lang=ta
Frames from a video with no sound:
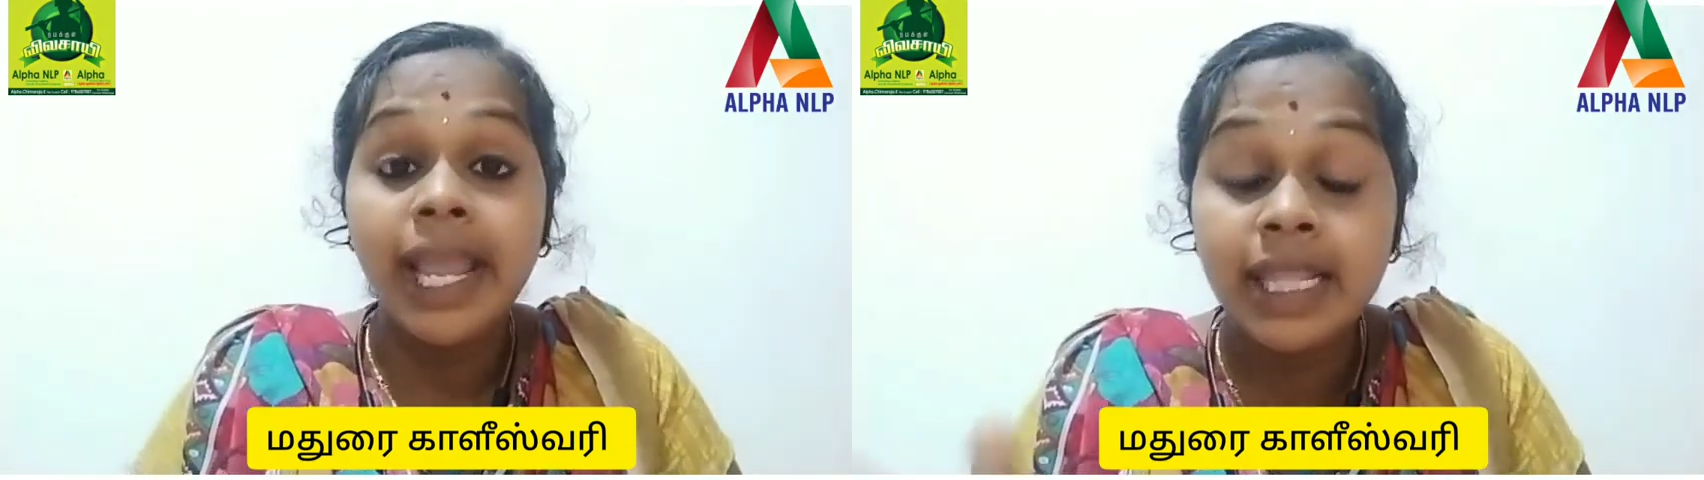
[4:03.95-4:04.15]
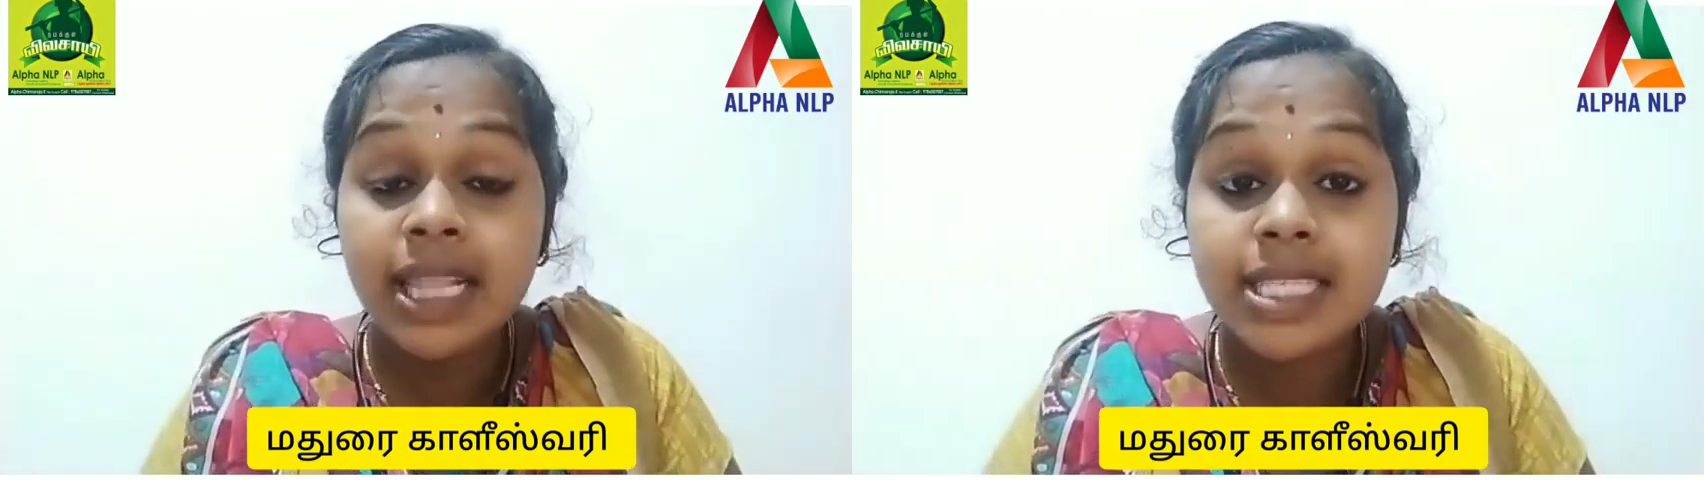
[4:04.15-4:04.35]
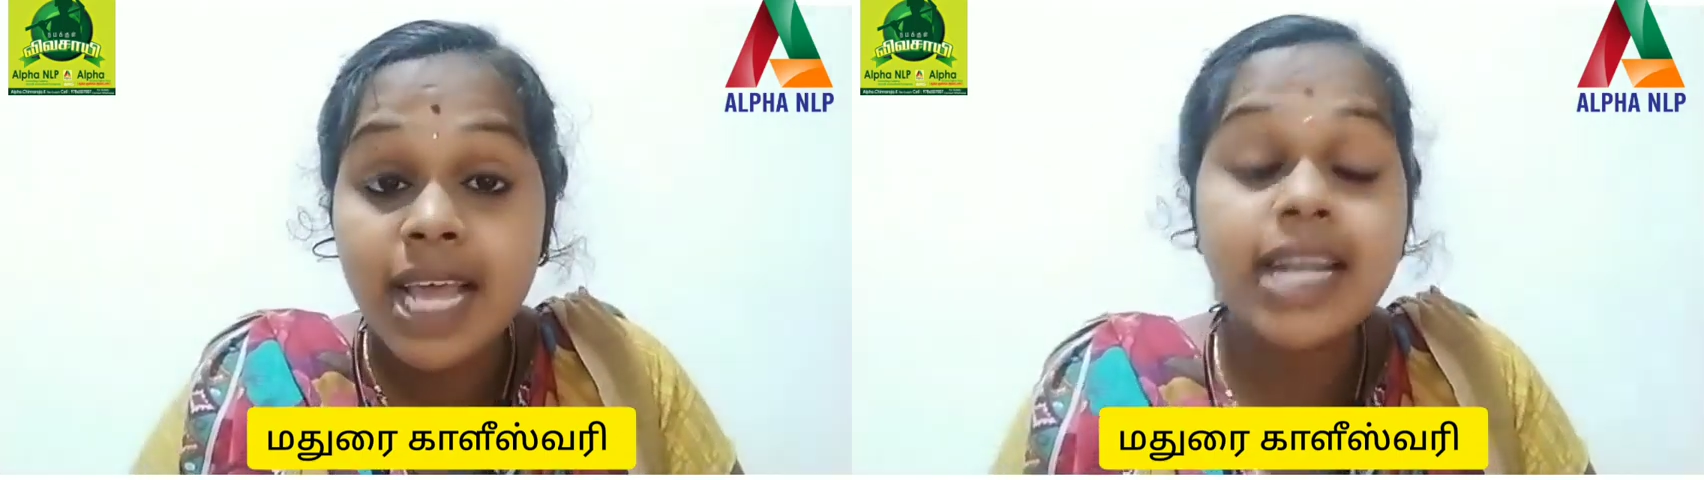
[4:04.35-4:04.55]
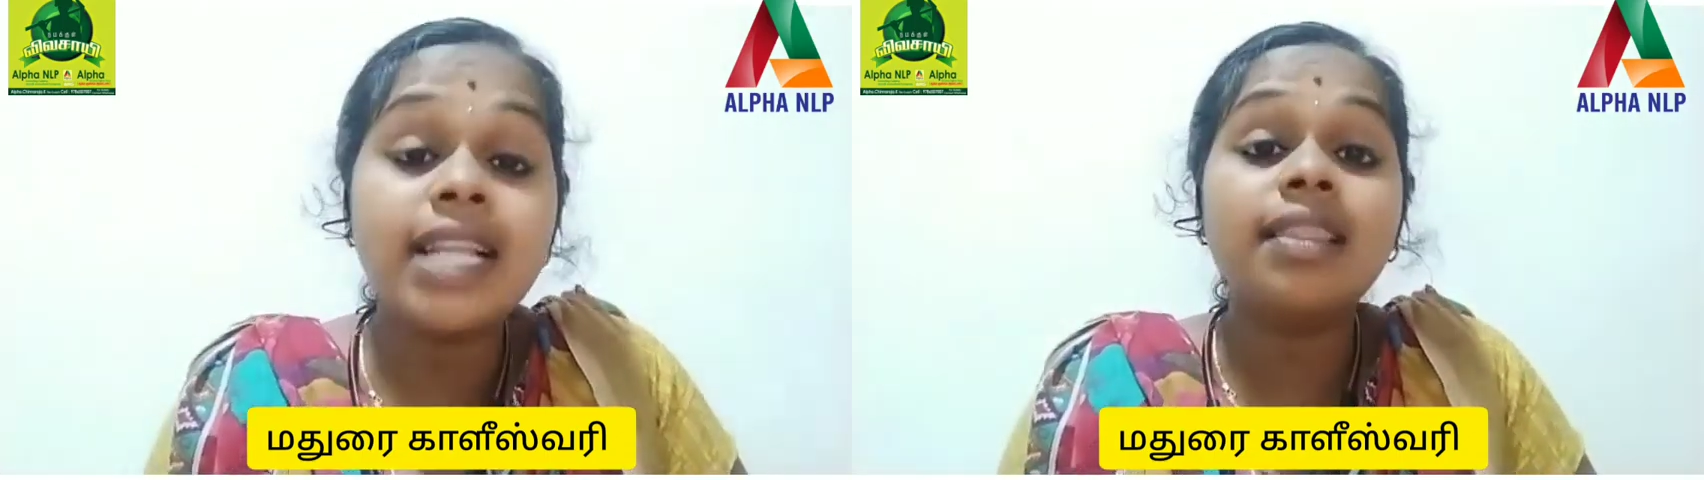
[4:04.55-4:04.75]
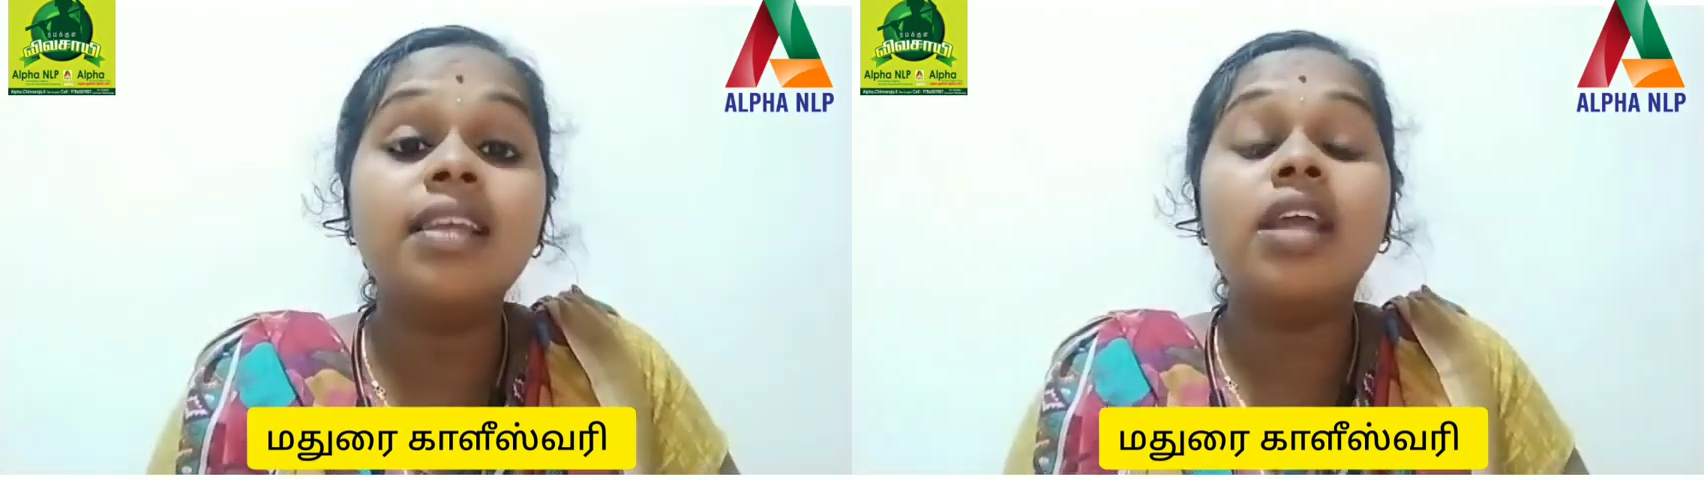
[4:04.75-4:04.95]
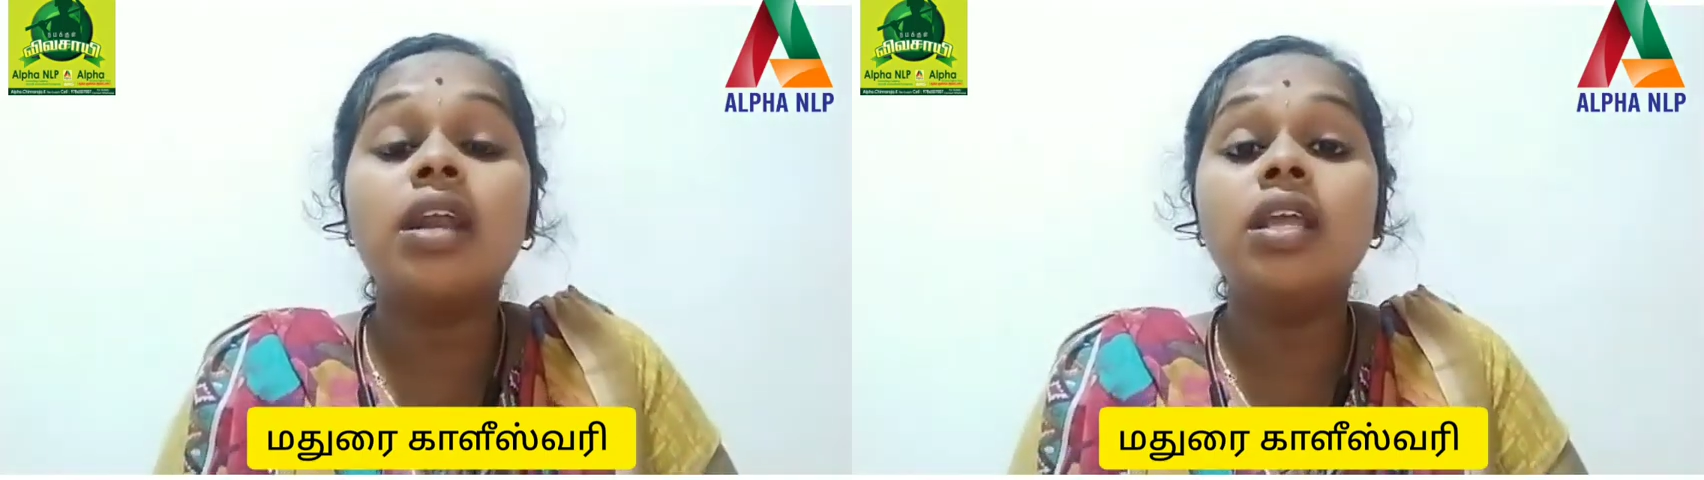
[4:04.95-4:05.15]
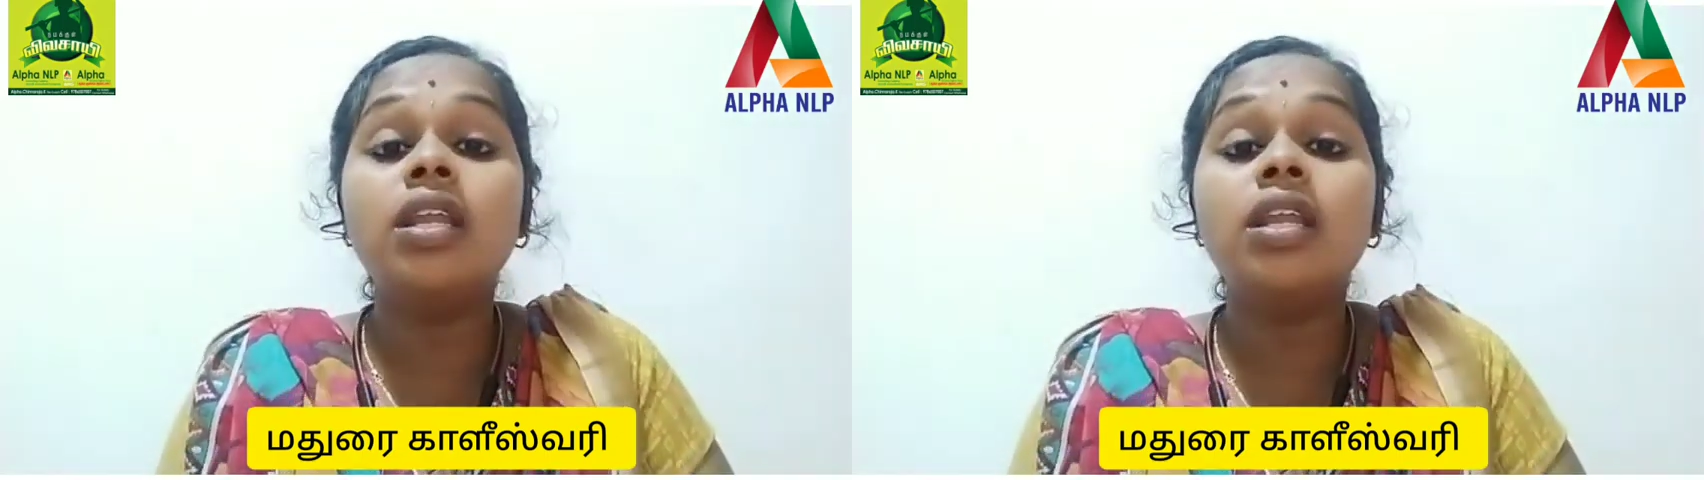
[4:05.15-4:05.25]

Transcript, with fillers: இந்த சட்டத்தில் என்ன